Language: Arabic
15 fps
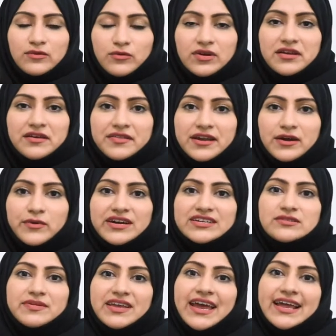
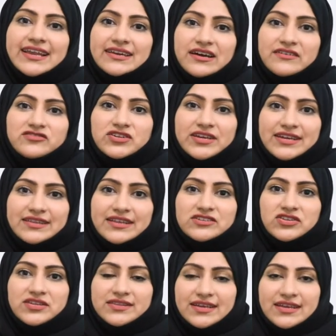والخضروات بها ألياف جيدة
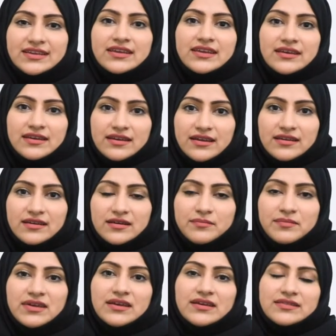جدا لهم
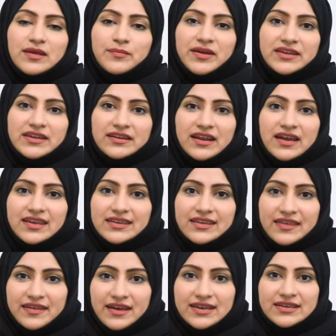طبعا الراعي
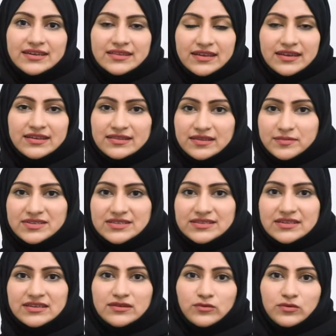كذلك تقدم
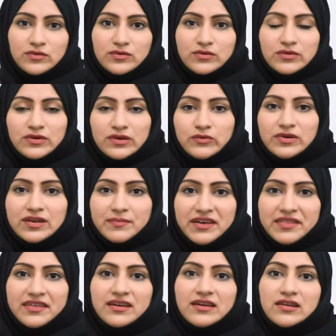السن
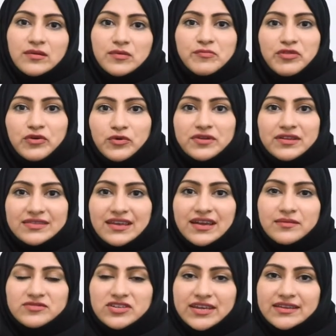والمضغ انهم يمضغون
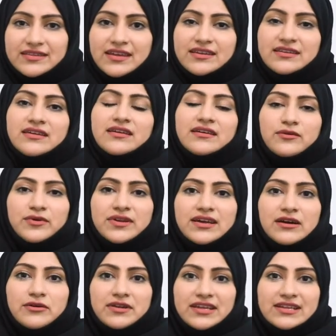الطعام جيدا
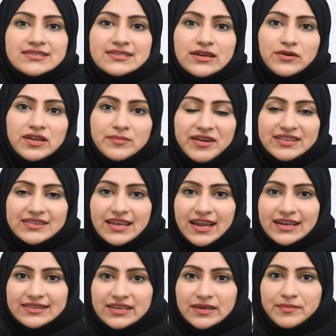ونحاول نحن نسوي لهم حتى
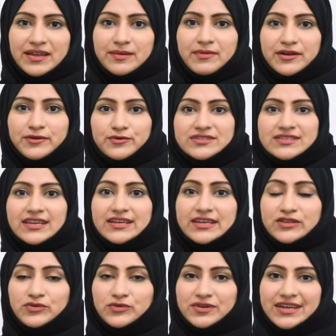الأطعمة المهروسة اللي
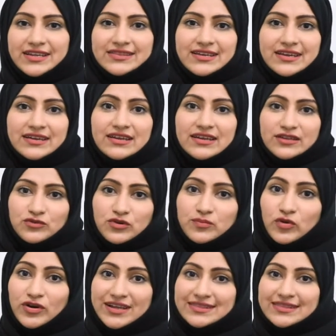هي تكون حتى
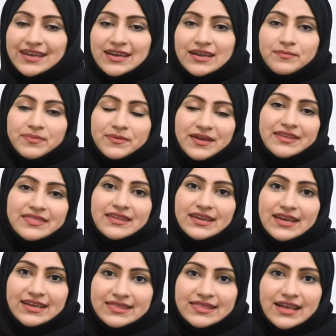تكون مقطعة بحيث
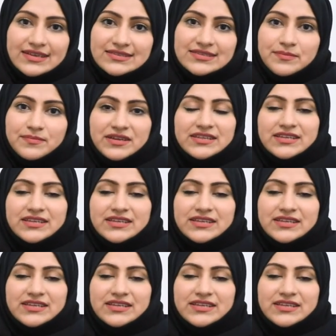انها تناسب